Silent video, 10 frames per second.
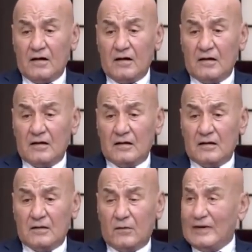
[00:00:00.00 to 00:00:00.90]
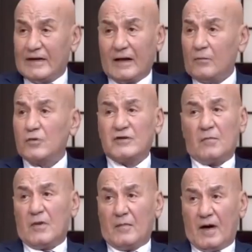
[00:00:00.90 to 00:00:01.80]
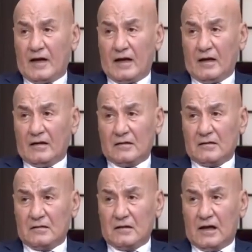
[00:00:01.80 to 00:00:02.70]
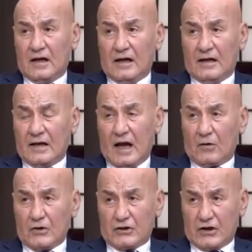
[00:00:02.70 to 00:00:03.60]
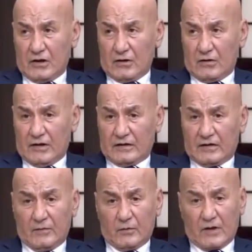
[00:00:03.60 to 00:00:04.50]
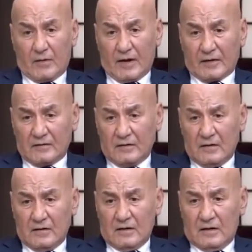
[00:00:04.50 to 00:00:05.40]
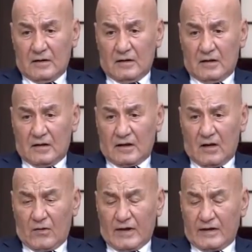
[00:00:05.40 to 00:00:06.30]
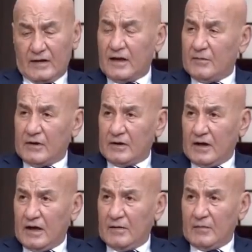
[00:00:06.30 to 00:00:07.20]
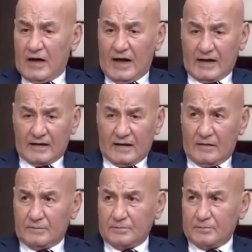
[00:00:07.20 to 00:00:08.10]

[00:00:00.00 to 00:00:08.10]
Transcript: أه والدي كان مصمم على على اني اخش كليه الطب وطبعا رضا الوالدين ده من اهم آه، الحاجات اه يعني,